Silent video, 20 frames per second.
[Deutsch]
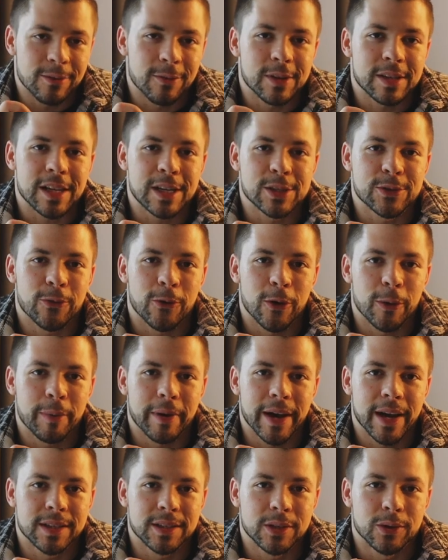ist alles
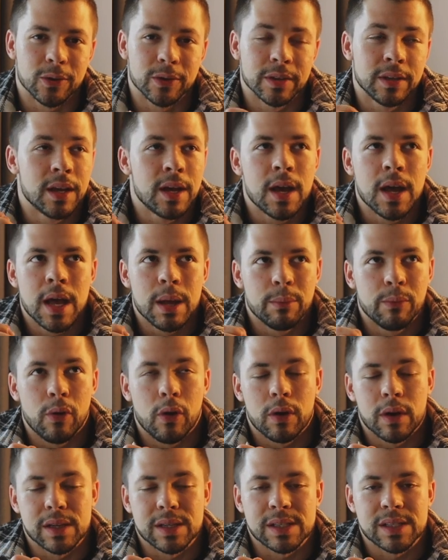vorbereitet und
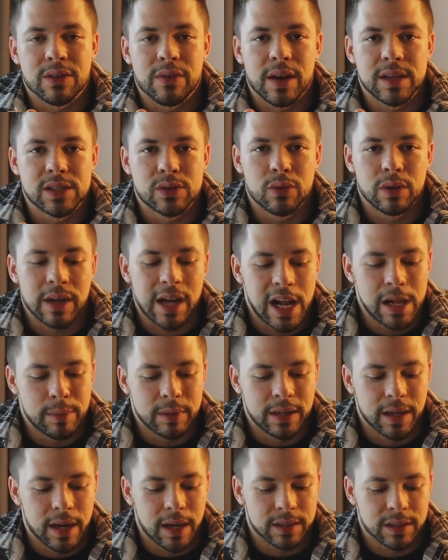morgen ist es quasi nur der
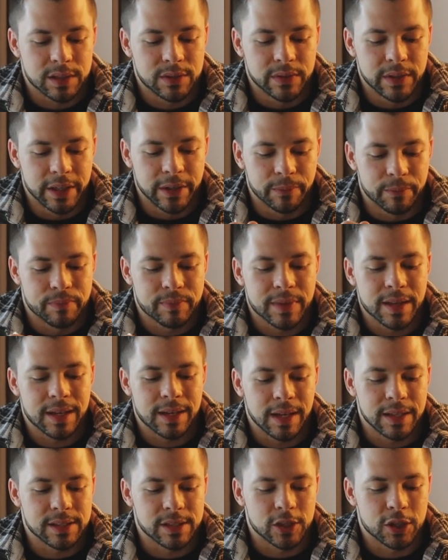halbe Tag, deswegen
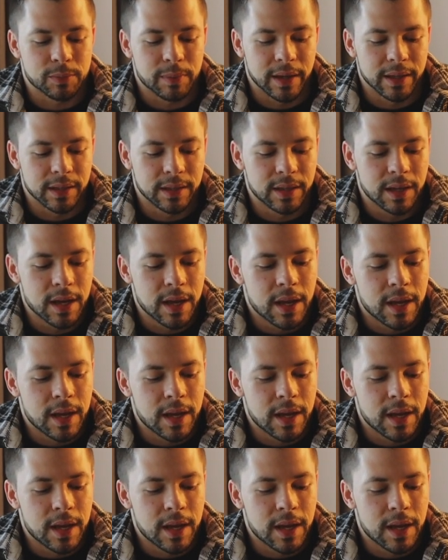ganz entspannt.